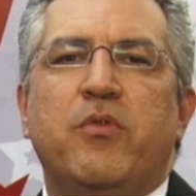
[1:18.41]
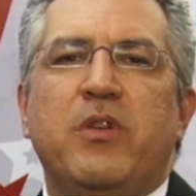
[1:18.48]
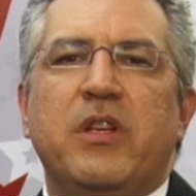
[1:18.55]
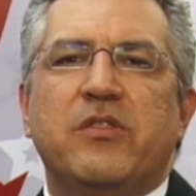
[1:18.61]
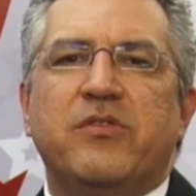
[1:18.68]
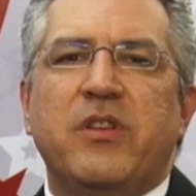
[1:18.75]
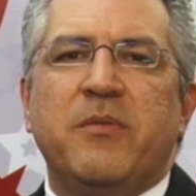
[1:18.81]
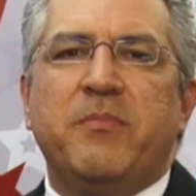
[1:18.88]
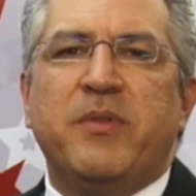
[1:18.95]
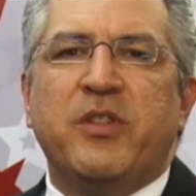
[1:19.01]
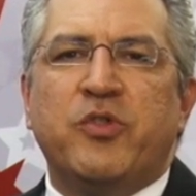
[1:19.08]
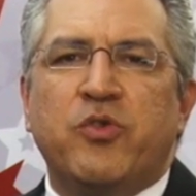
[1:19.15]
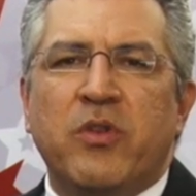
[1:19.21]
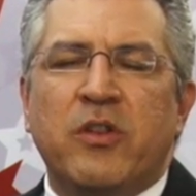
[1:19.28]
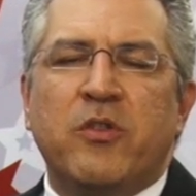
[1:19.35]
Por isso, em
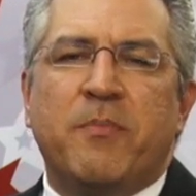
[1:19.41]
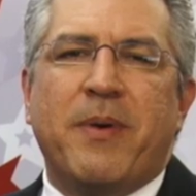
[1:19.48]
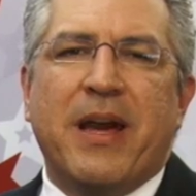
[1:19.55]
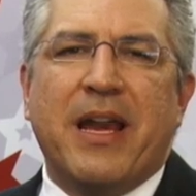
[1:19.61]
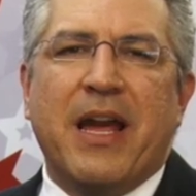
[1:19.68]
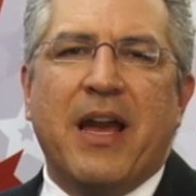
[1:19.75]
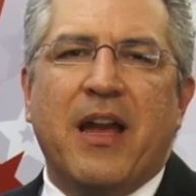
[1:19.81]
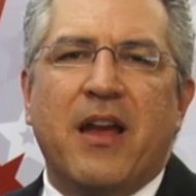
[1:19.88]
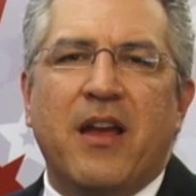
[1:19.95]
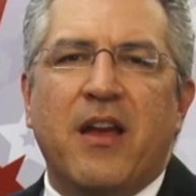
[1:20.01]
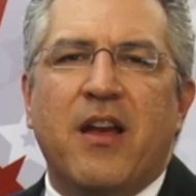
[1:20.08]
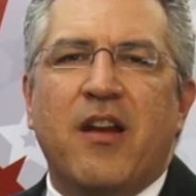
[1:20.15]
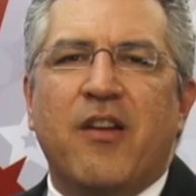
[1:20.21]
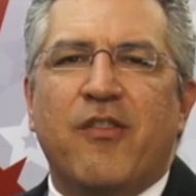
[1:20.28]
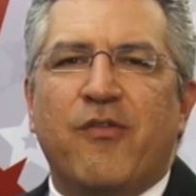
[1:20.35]
Pichuna do Pará,
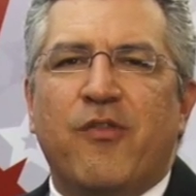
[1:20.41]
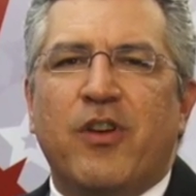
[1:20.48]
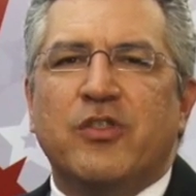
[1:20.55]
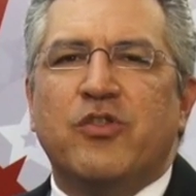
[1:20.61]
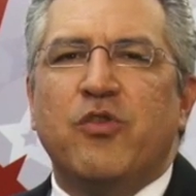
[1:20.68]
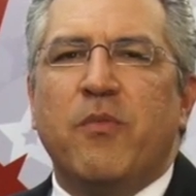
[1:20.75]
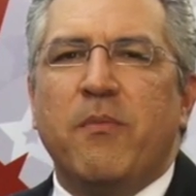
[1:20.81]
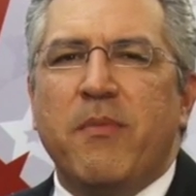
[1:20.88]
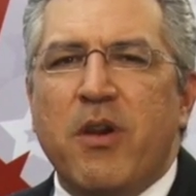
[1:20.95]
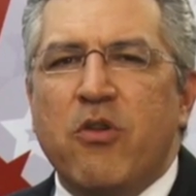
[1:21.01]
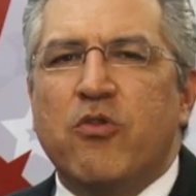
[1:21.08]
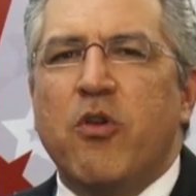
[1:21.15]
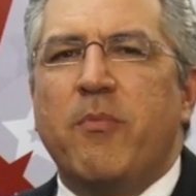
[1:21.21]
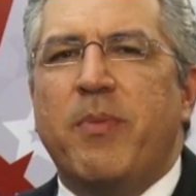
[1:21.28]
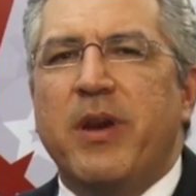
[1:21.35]
vote no
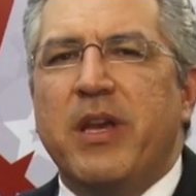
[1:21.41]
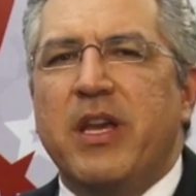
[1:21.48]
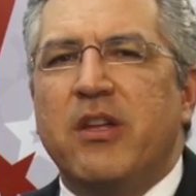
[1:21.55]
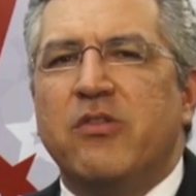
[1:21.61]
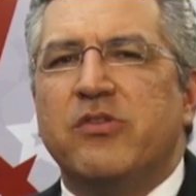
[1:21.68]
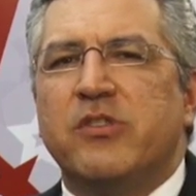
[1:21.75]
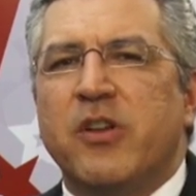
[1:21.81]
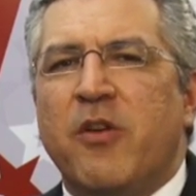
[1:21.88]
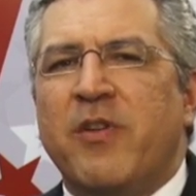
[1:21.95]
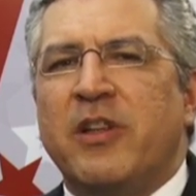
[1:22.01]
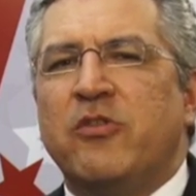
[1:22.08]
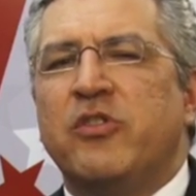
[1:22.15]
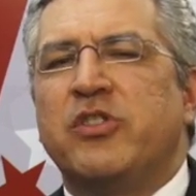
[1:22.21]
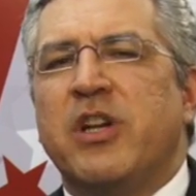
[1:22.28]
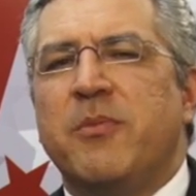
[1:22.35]
meu companheiro
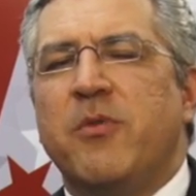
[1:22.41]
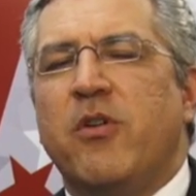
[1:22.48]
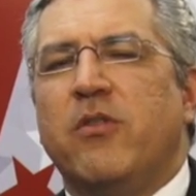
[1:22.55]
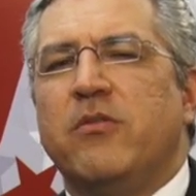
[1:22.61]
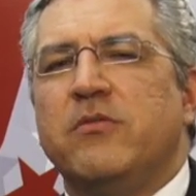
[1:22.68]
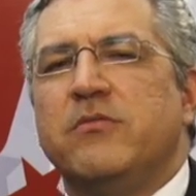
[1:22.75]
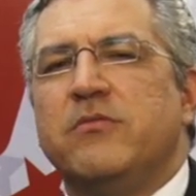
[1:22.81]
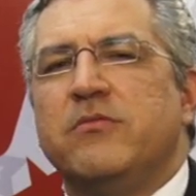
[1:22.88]
Salvador Chamon.